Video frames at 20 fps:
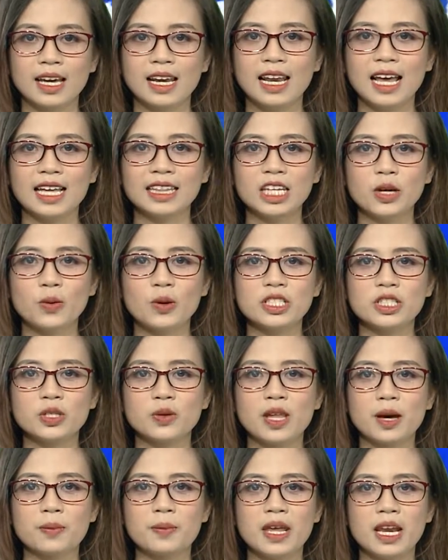La antigua
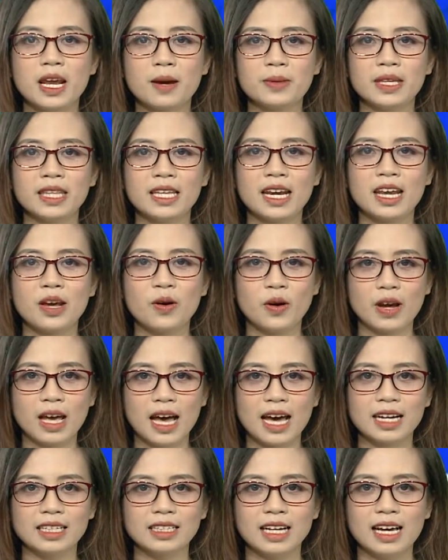ciudad vietnamita de Hoi
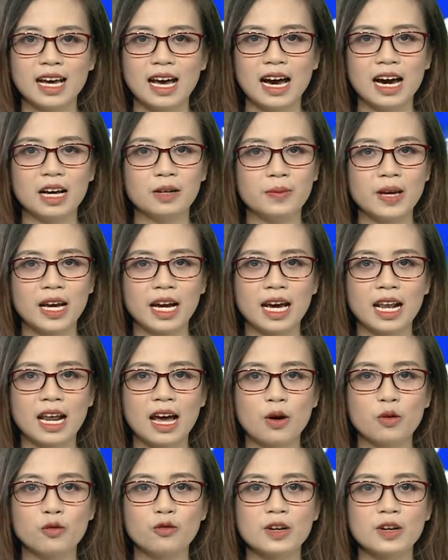An albergará un